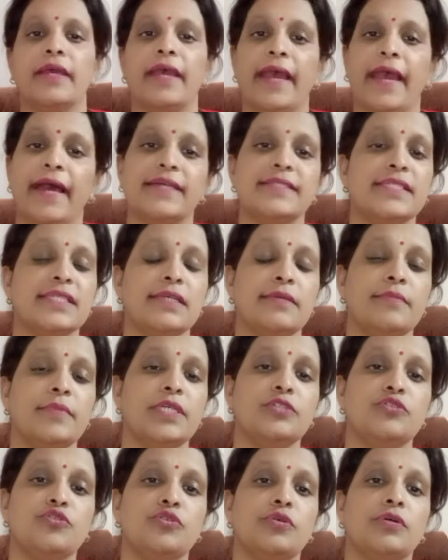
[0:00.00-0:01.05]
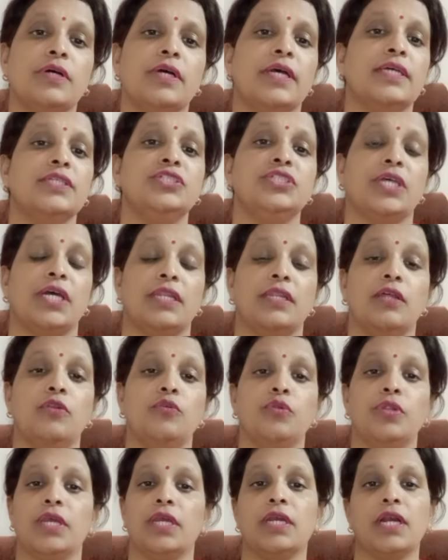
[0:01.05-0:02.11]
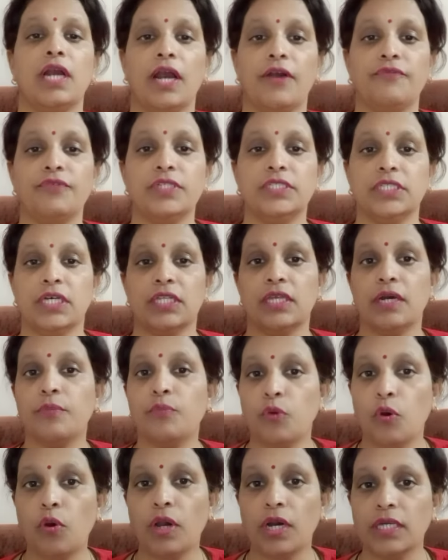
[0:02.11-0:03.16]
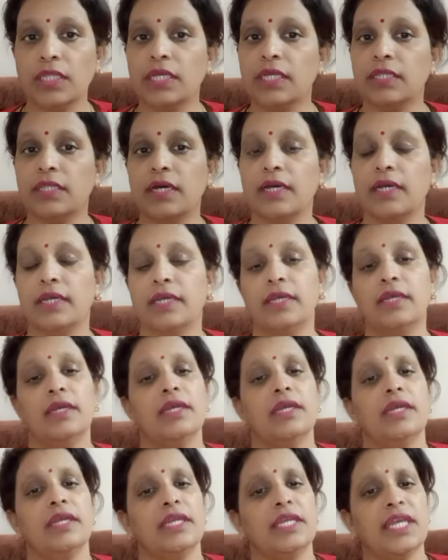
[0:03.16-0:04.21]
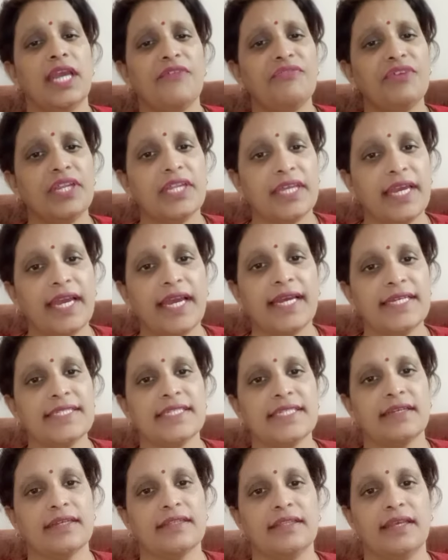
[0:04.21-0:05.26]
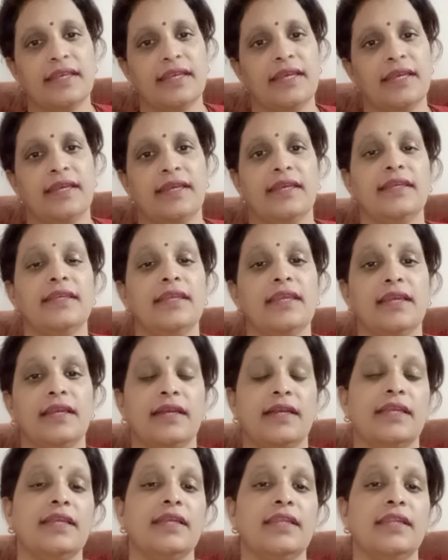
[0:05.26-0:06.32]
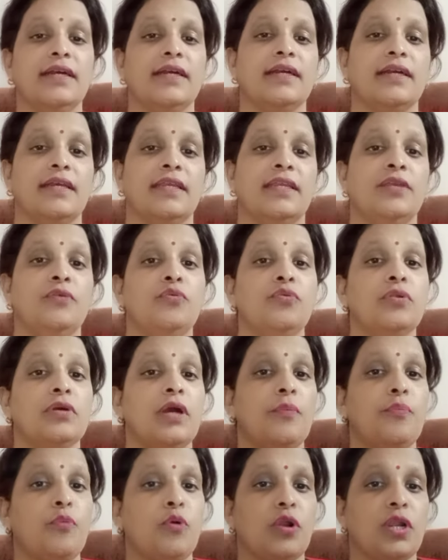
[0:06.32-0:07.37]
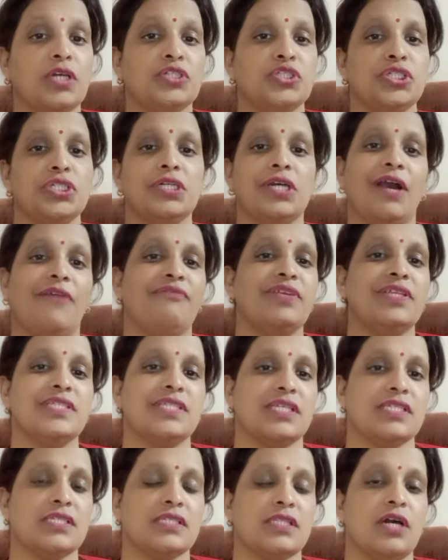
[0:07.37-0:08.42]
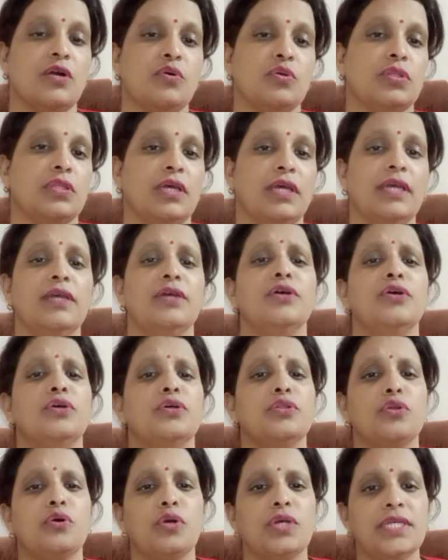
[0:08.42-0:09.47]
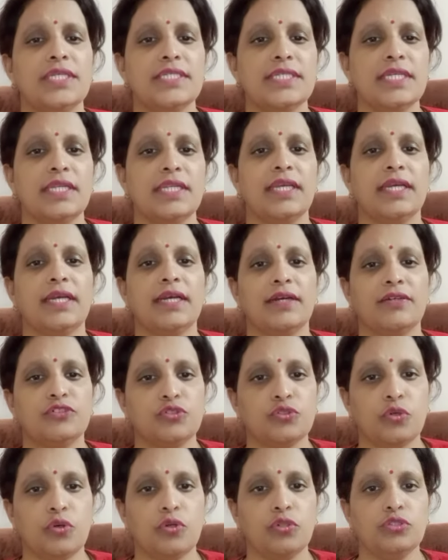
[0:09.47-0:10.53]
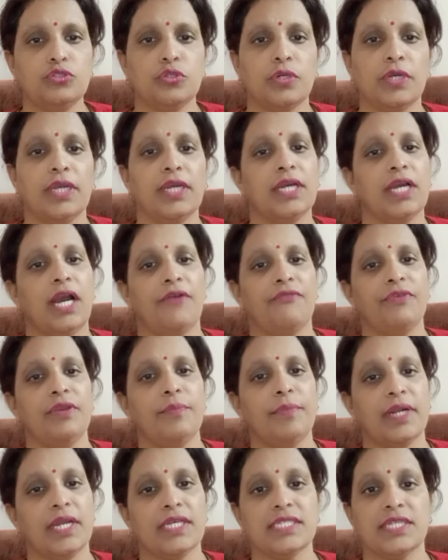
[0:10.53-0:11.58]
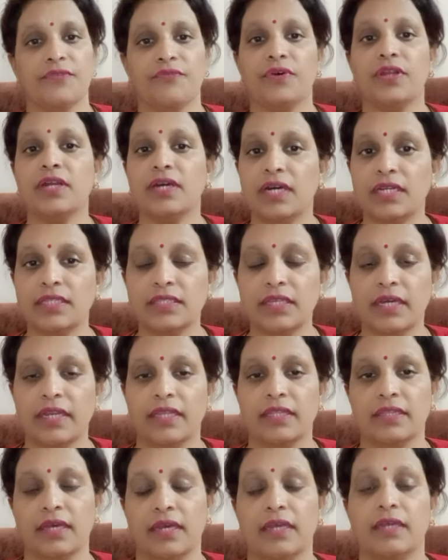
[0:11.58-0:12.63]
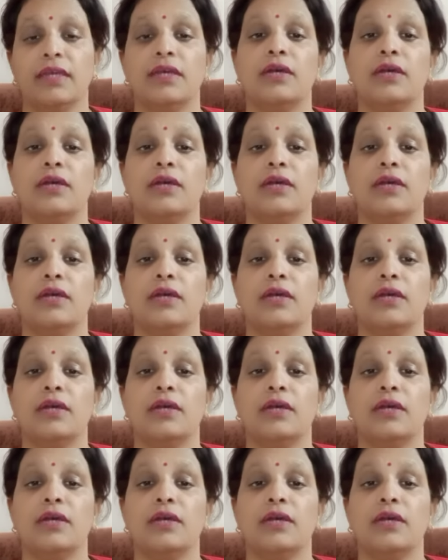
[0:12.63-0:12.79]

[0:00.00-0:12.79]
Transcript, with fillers: ऐसे में जो है चैनल उन्हें काफ़ी ज़्यादा मौका देता है या फिर कह सकते हैं कि कहीं ना कहीं उनका प्रोडक्शन काफ़ी सस्ता होता है तो इसीलिए शो जो है काफ़ी बड़ा सफ़र करता रहता है